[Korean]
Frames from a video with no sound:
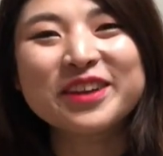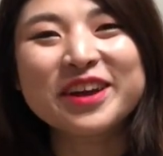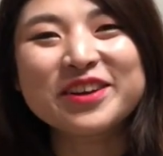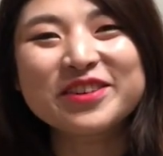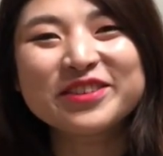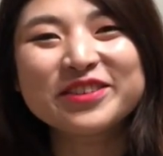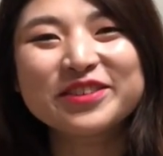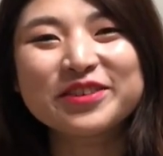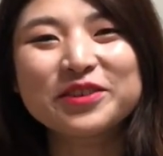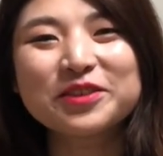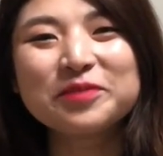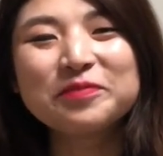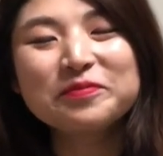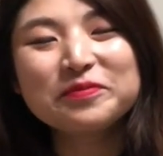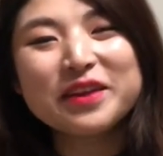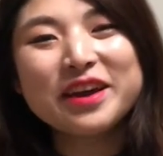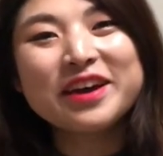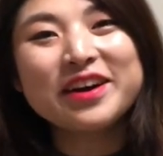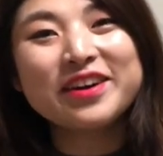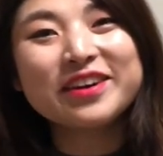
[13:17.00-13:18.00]
장구치고
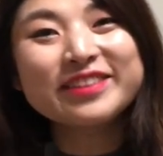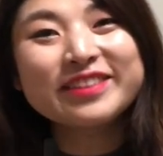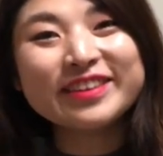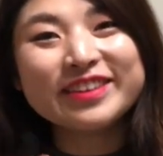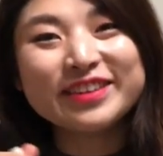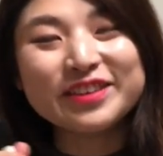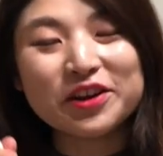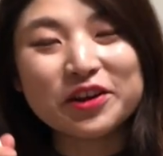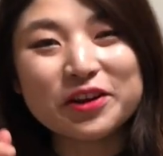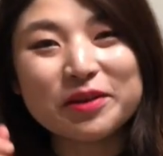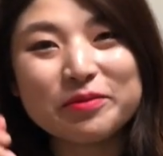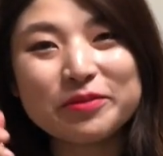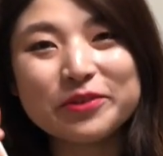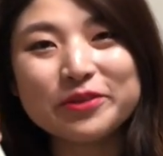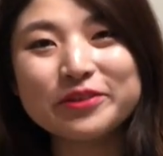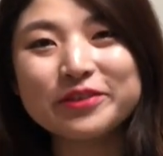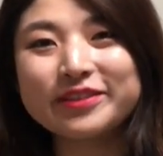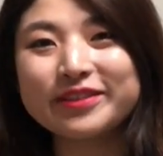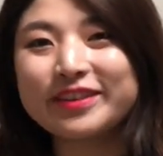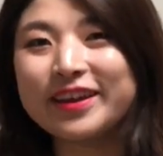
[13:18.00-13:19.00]
어쨌든
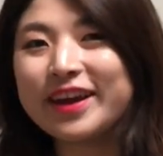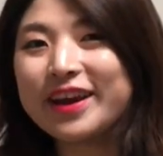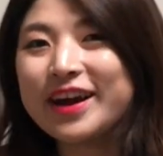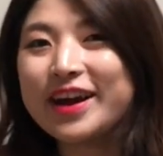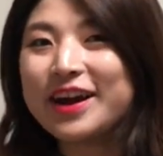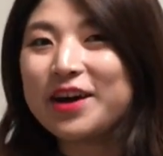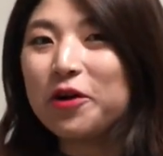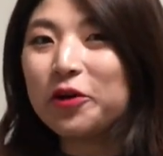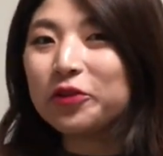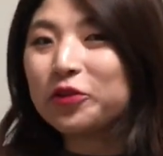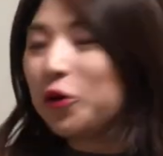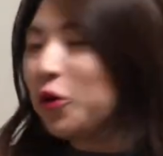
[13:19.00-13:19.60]
여러분 제가 어,